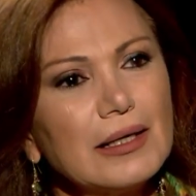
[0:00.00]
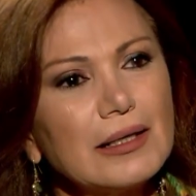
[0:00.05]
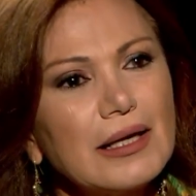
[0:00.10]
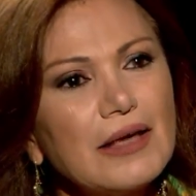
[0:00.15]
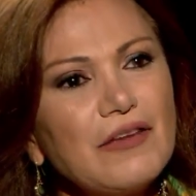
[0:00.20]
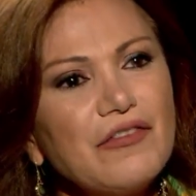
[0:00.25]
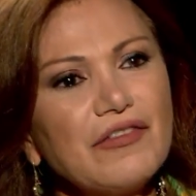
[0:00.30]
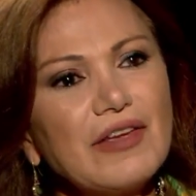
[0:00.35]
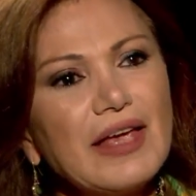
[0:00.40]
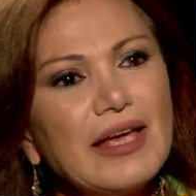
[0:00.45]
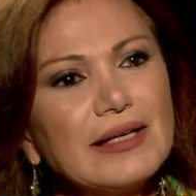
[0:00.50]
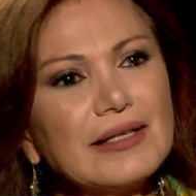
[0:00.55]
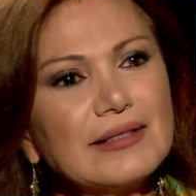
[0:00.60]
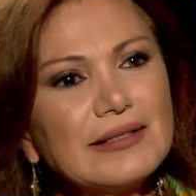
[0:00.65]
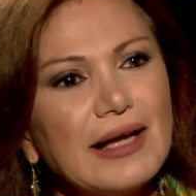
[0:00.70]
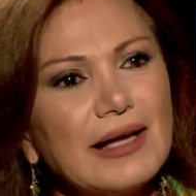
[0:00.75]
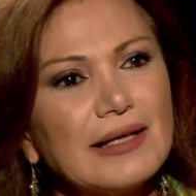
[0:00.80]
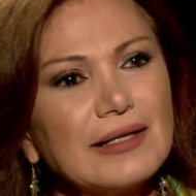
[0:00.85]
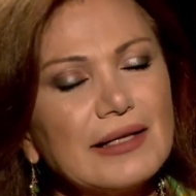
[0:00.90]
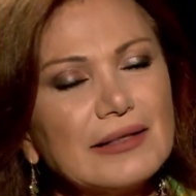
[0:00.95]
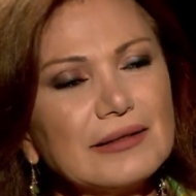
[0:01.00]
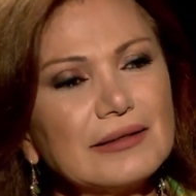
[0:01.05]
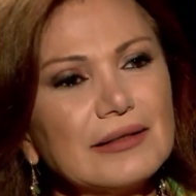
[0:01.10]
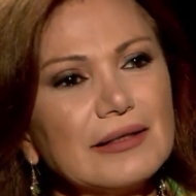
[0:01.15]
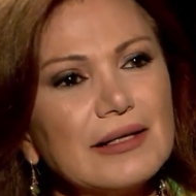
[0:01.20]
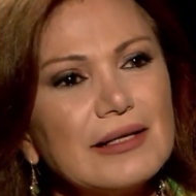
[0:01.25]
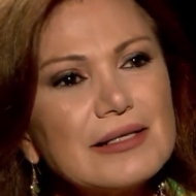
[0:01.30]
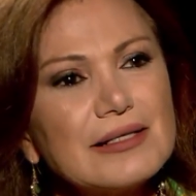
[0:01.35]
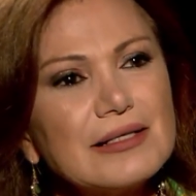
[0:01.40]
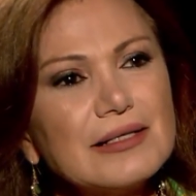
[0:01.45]
كيف كانت حياة
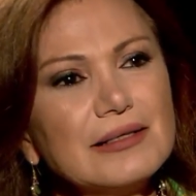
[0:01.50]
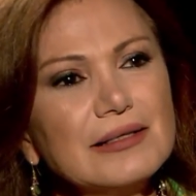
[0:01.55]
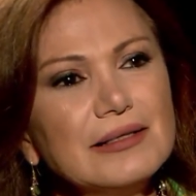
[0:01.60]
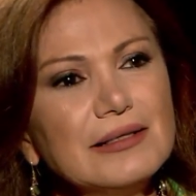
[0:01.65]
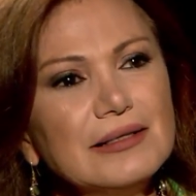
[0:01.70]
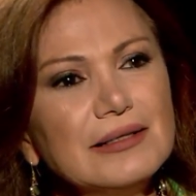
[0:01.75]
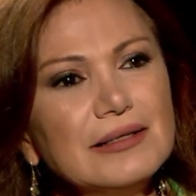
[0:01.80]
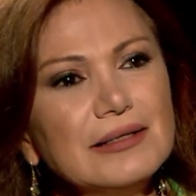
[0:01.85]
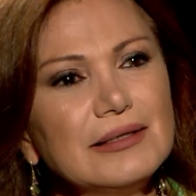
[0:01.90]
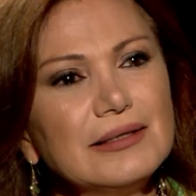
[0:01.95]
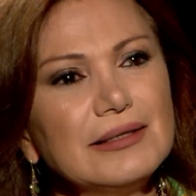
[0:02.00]
الأزيديين؟